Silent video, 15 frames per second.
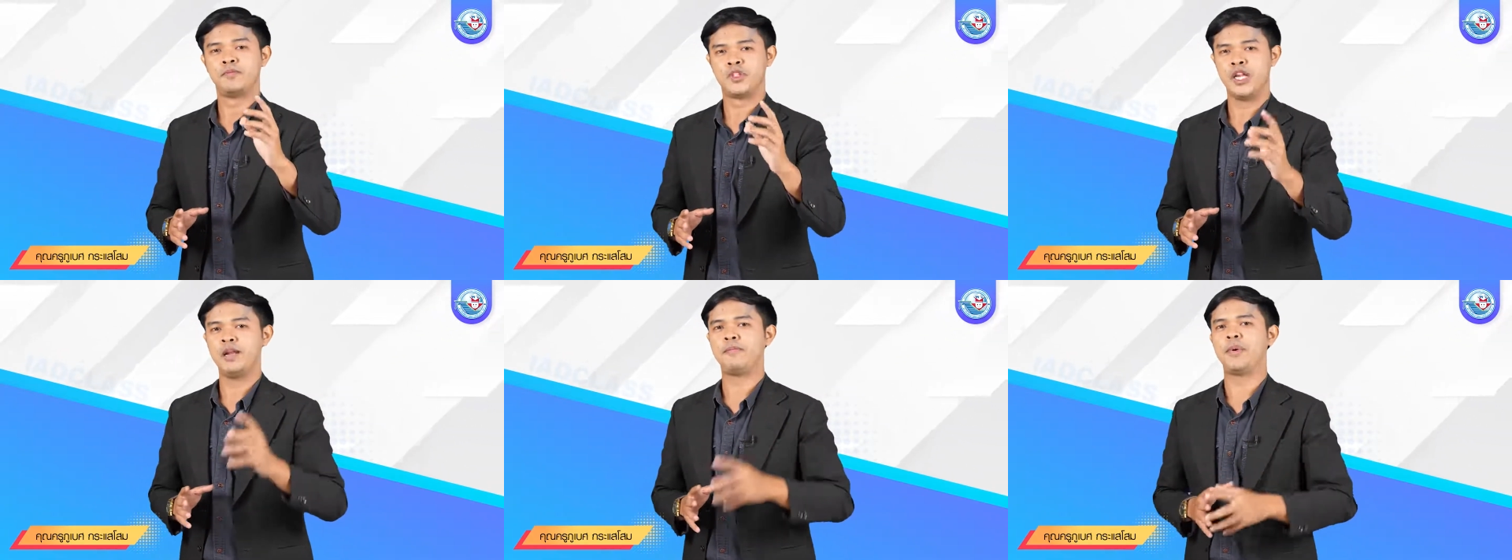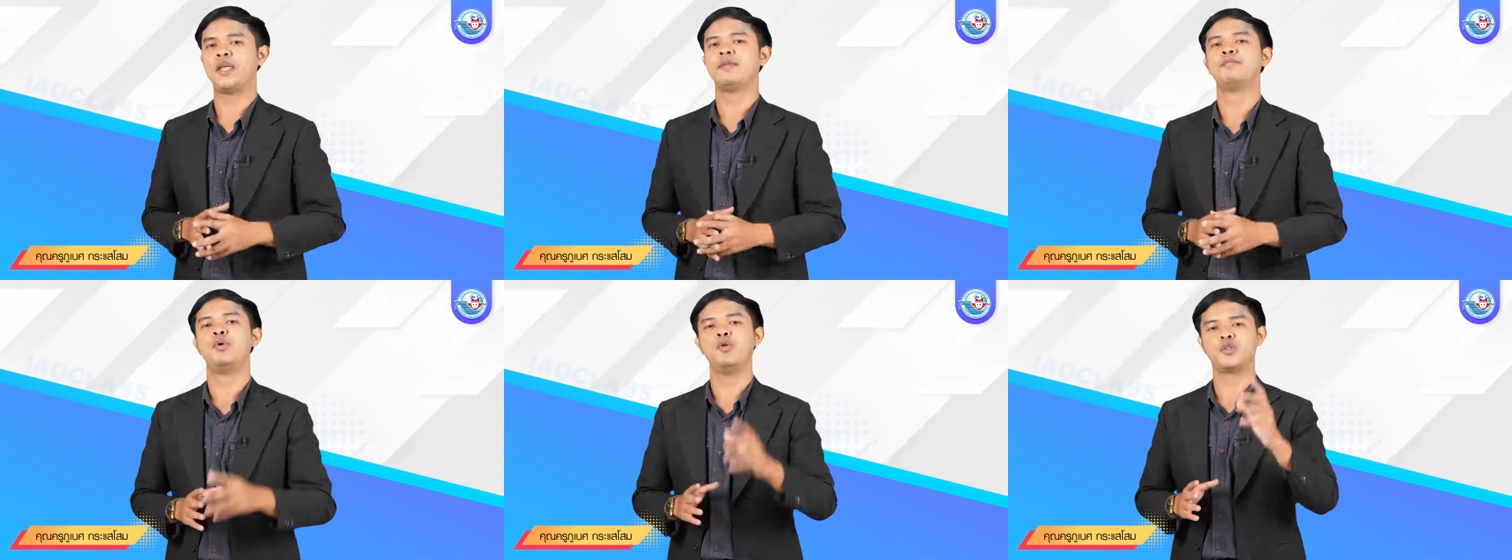ศิลปิ
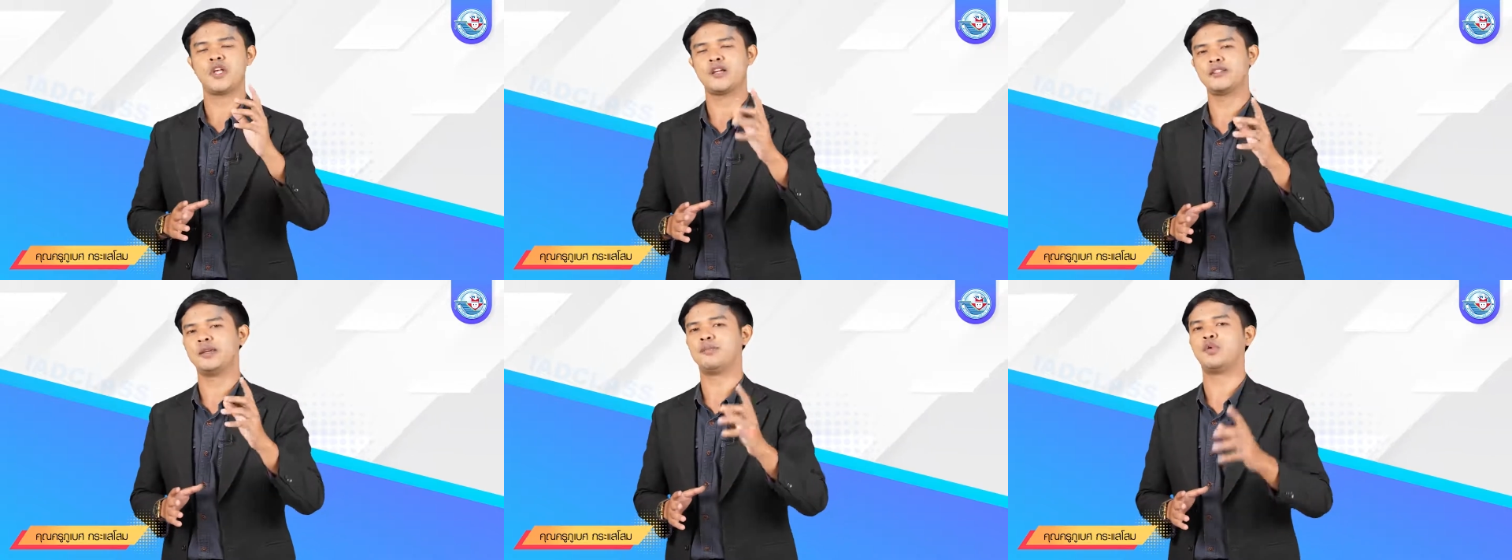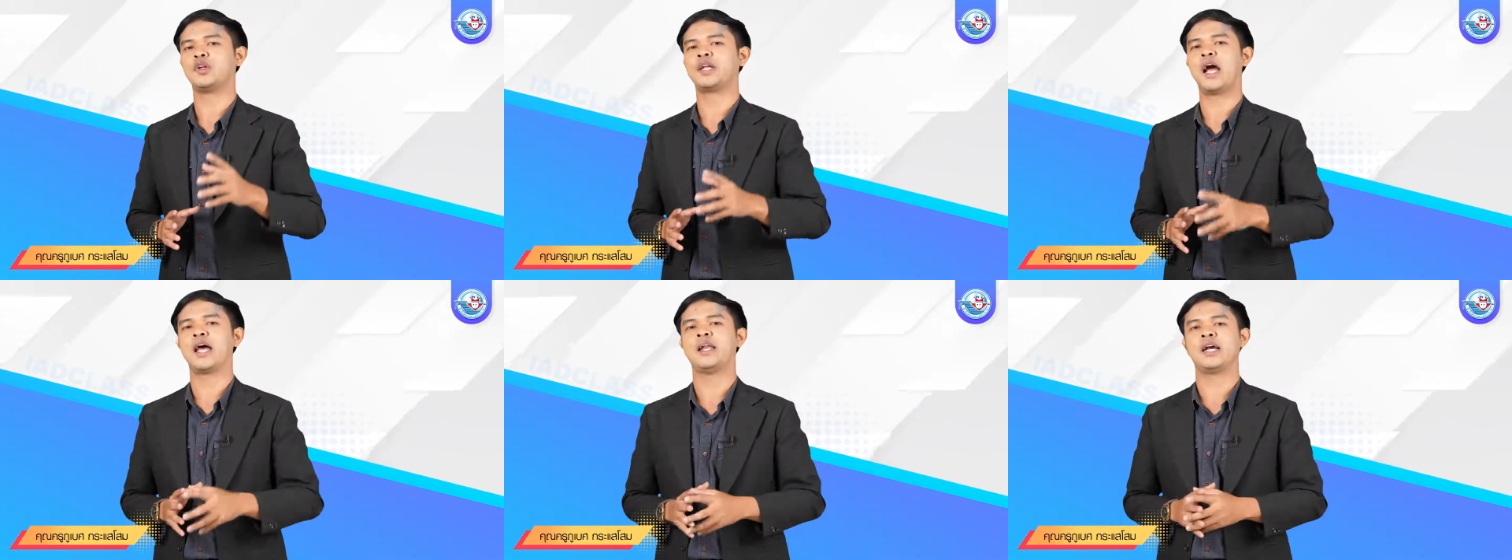นผู้สร้างสรรค์ผล
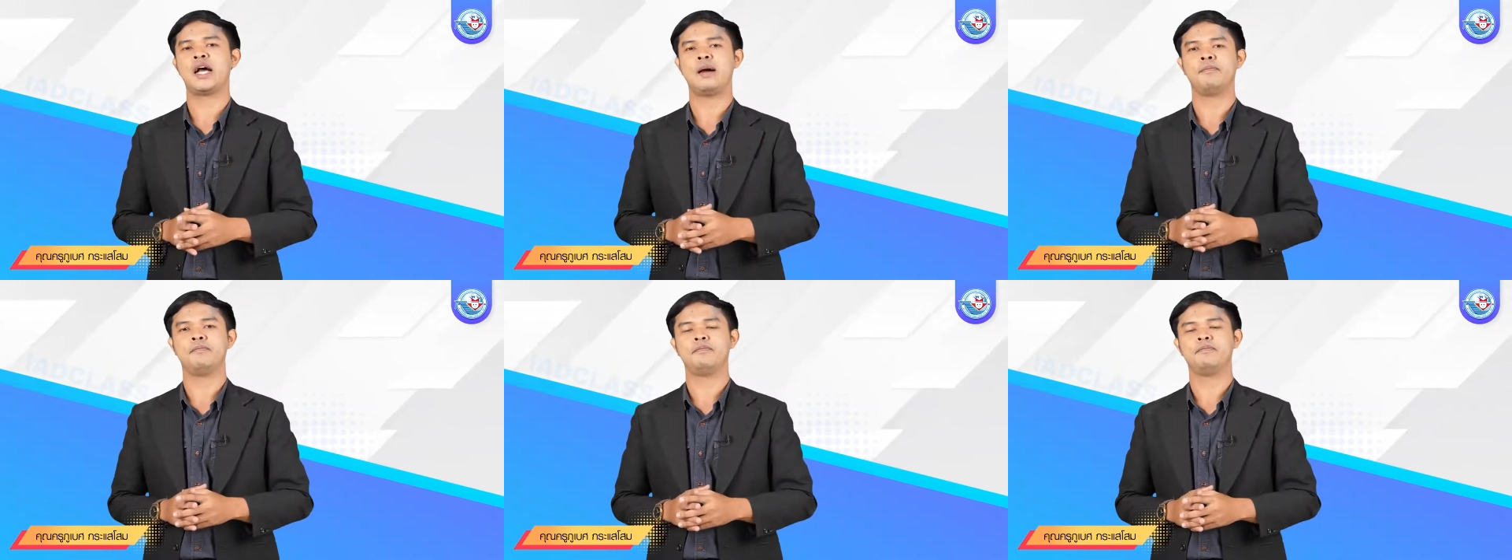งานนะครับ